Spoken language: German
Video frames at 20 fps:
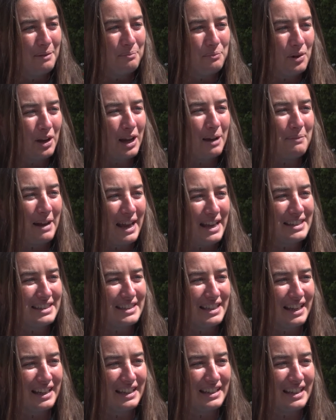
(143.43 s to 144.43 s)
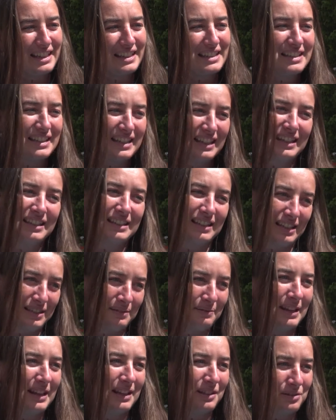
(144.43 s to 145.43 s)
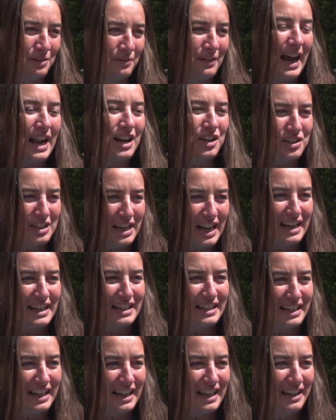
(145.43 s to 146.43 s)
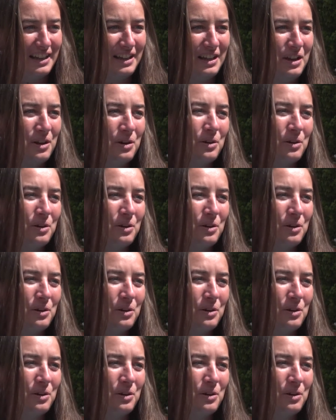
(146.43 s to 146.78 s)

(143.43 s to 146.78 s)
Bürgermeisterinnen sich deswegen zur Wahl stellen. Gell?